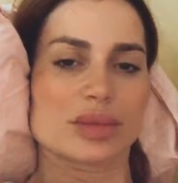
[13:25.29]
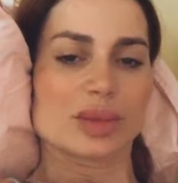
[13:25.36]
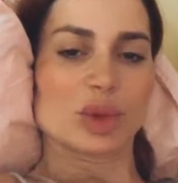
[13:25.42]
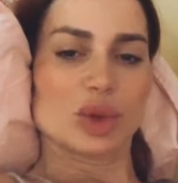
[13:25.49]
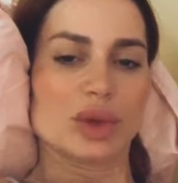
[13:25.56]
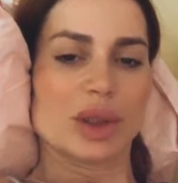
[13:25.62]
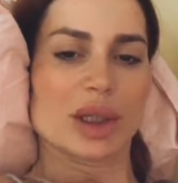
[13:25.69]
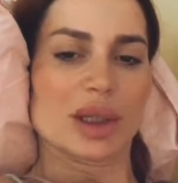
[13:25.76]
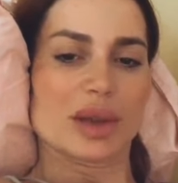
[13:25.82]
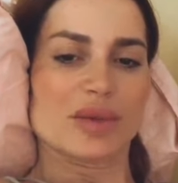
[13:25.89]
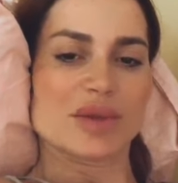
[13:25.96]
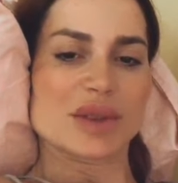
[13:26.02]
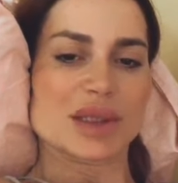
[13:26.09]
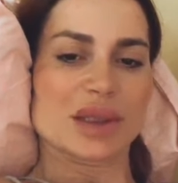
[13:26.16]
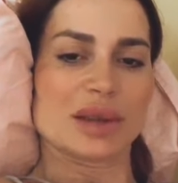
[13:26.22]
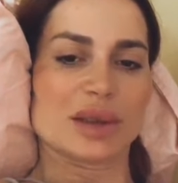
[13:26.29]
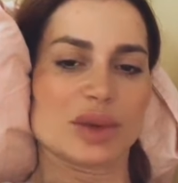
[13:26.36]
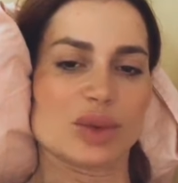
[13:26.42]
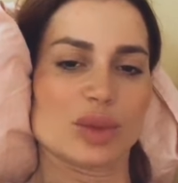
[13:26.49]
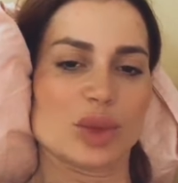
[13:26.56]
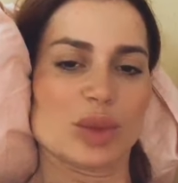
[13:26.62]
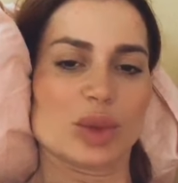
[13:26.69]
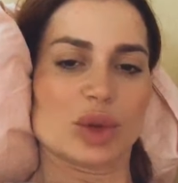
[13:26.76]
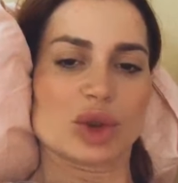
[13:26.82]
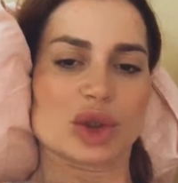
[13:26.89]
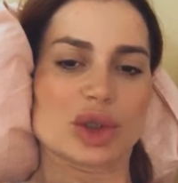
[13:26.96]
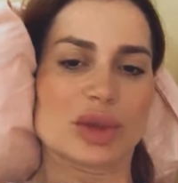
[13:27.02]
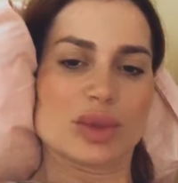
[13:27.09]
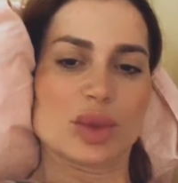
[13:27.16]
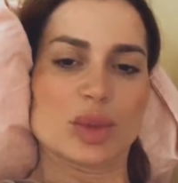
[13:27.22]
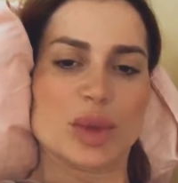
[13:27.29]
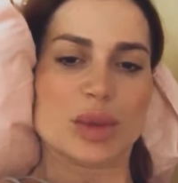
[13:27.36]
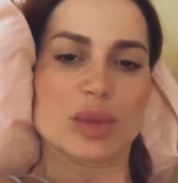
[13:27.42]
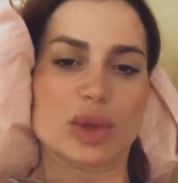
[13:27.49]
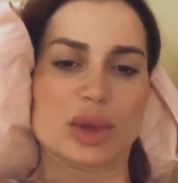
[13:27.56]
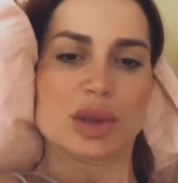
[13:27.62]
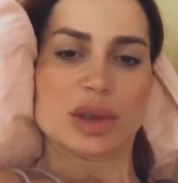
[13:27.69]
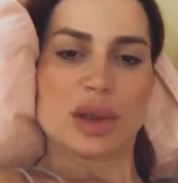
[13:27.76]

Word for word: Ну, не, официант, я думаю, мы точно не будем работать.